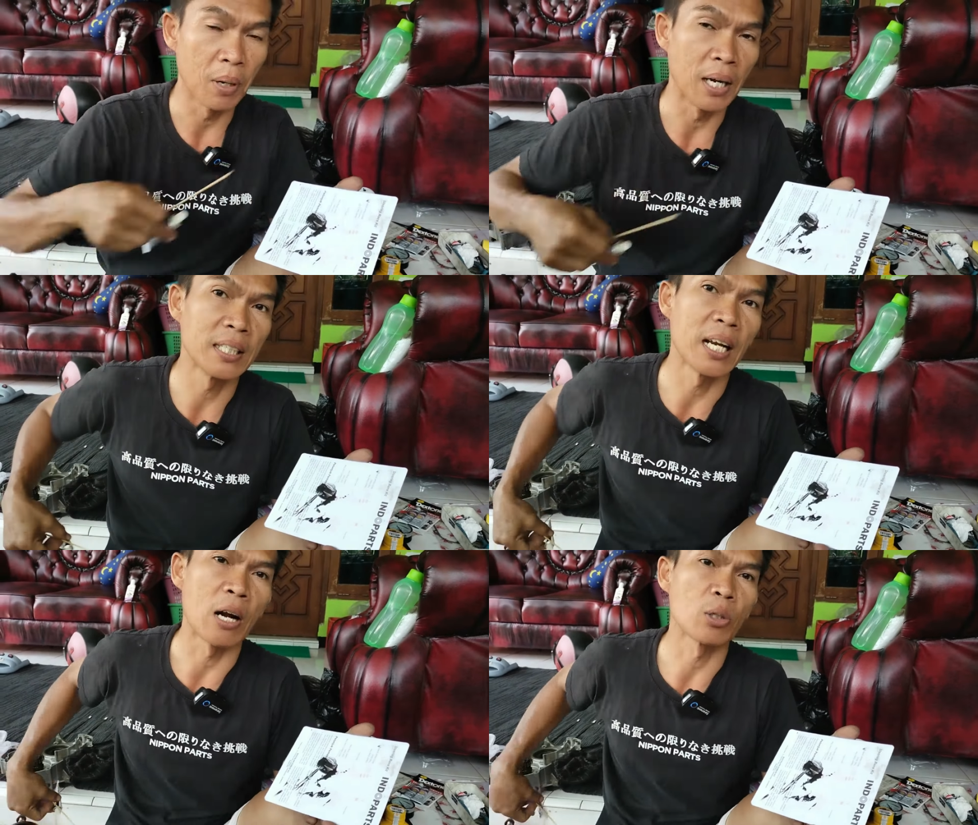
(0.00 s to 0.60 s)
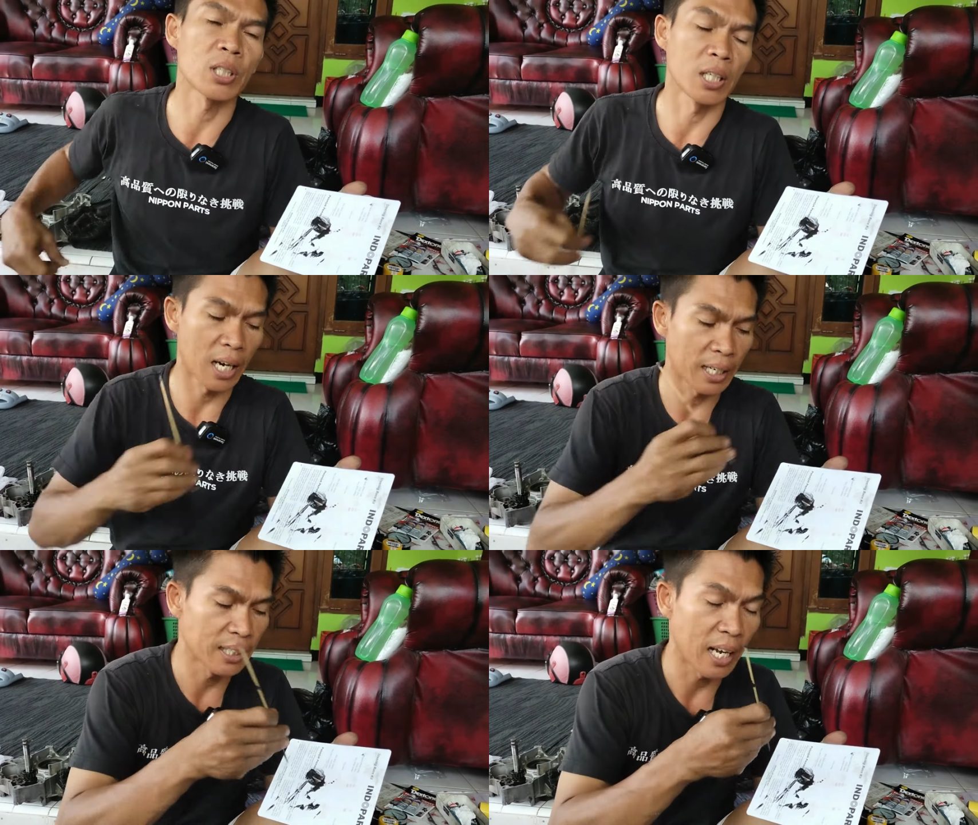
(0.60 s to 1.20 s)
berarti harus
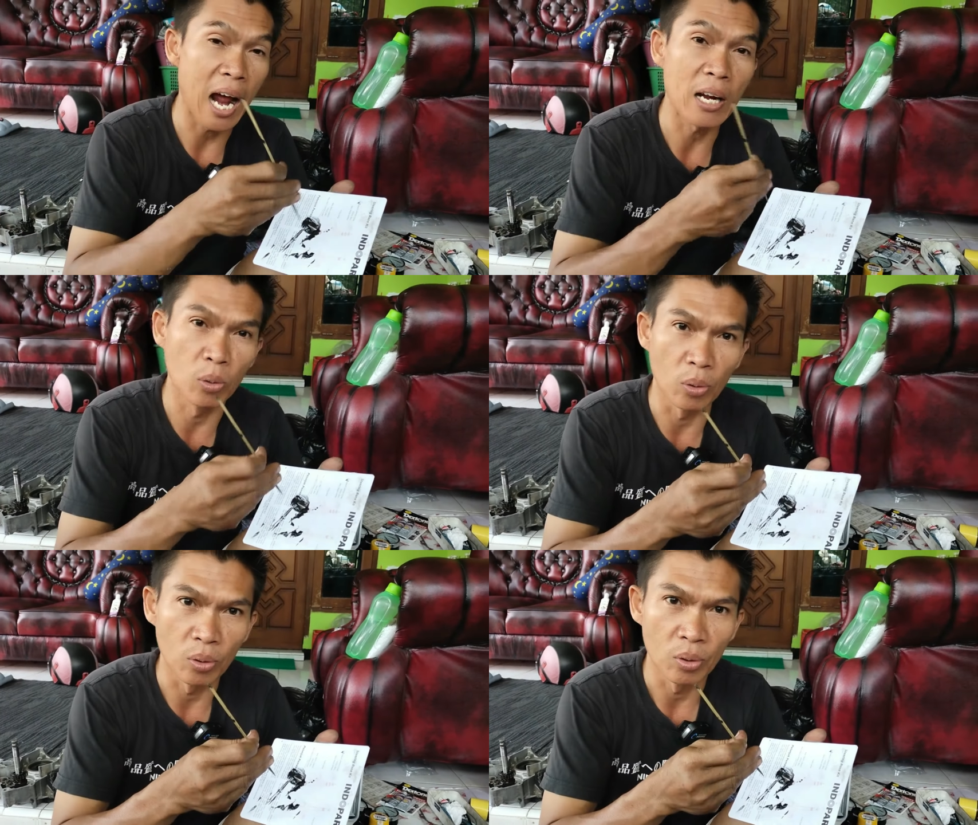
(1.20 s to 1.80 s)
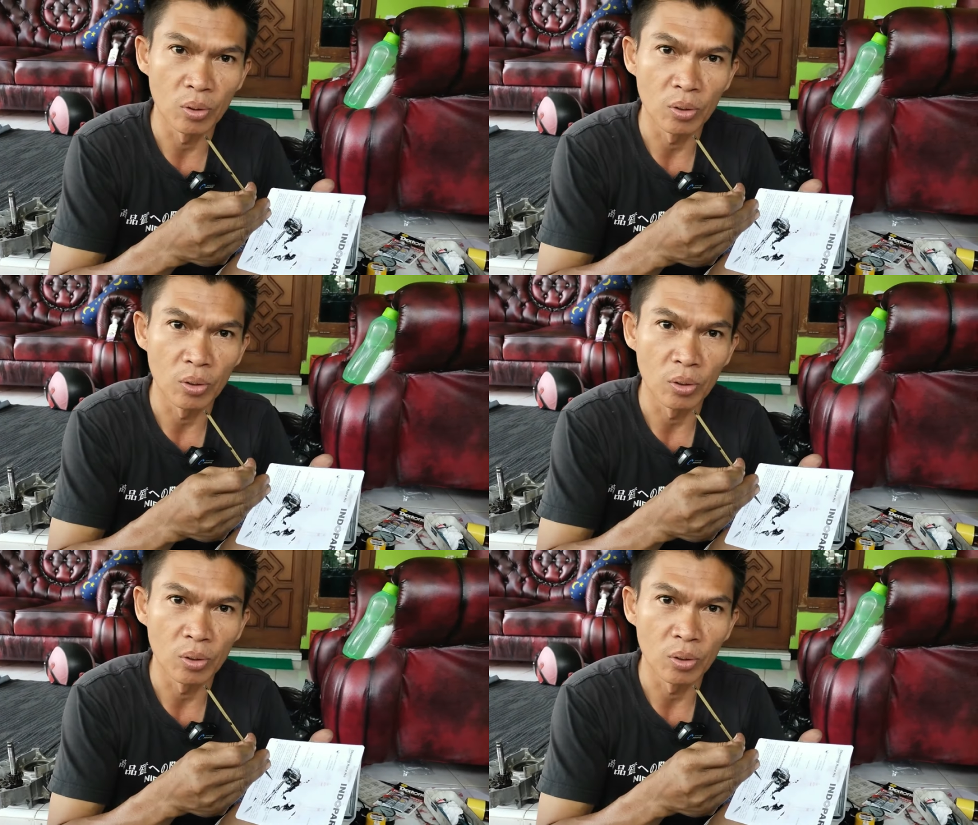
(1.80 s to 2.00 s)
segera kita aduk